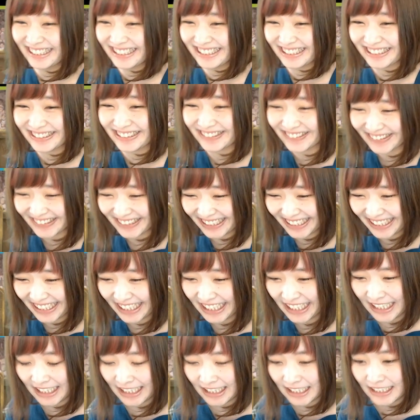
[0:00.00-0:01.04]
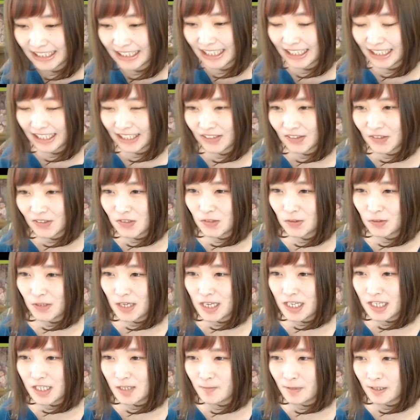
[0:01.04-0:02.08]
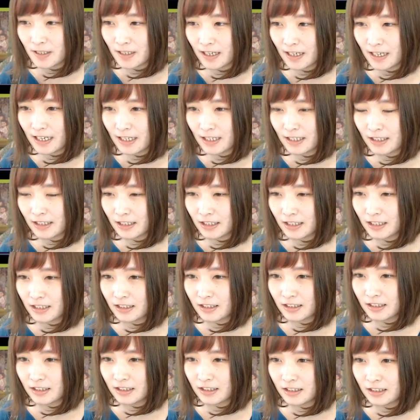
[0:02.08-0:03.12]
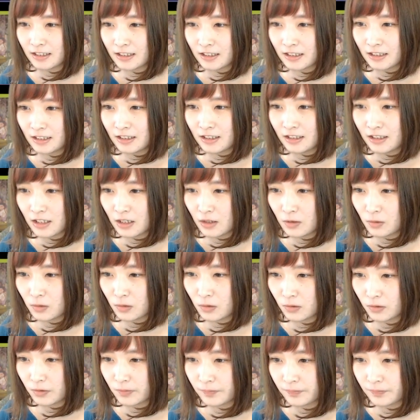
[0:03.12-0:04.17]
すごいだけど総 HP が半減なるほど